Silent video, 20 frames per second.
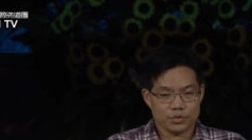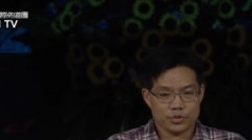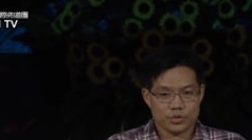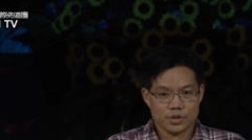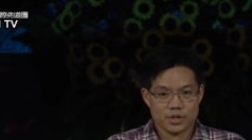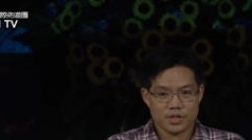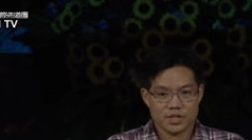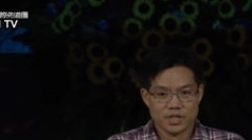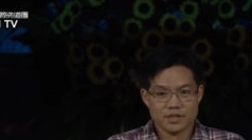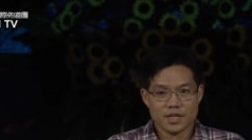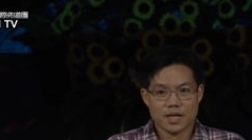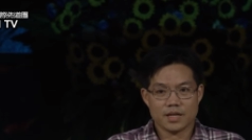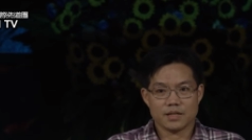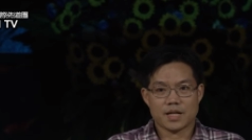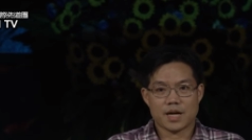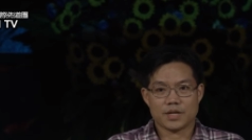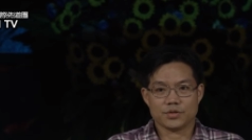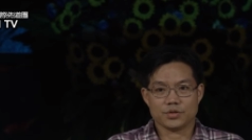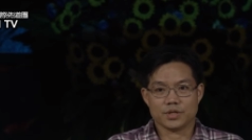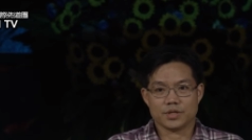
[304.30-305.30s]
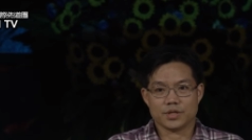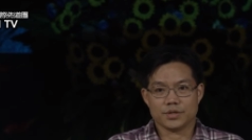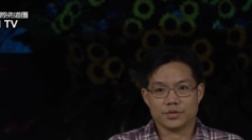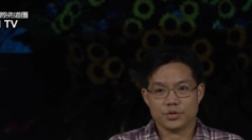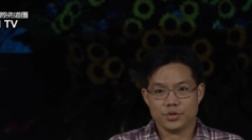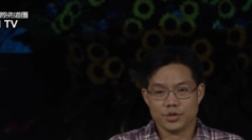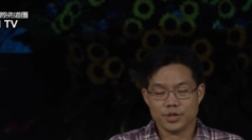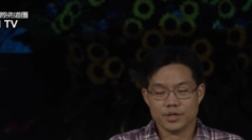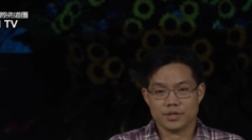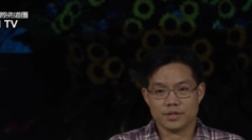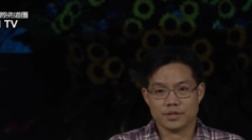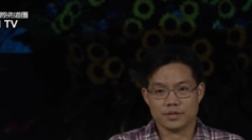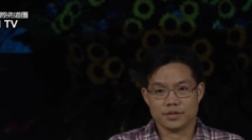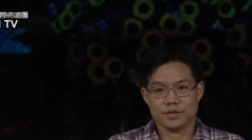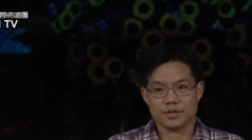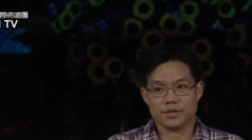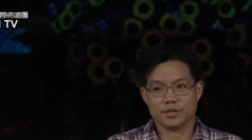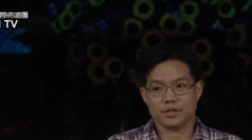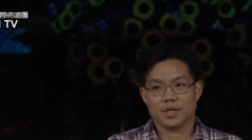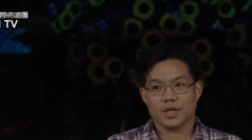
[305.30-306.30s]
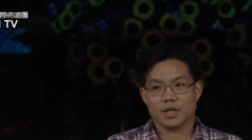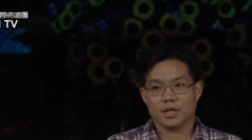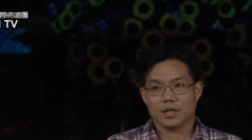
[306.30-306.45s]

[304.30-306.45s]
觉得现在的大学生确实是